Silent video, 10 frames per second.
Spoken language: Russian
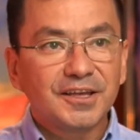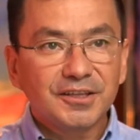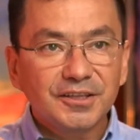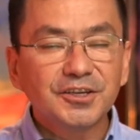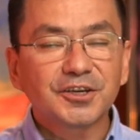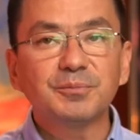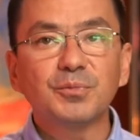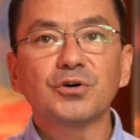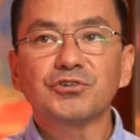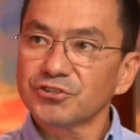Их
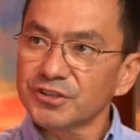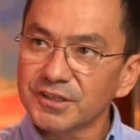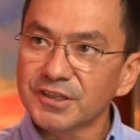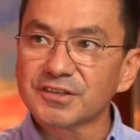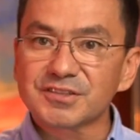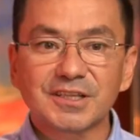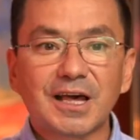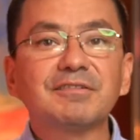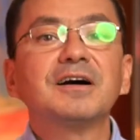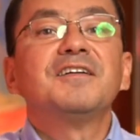мощь и их
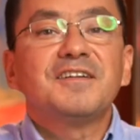слава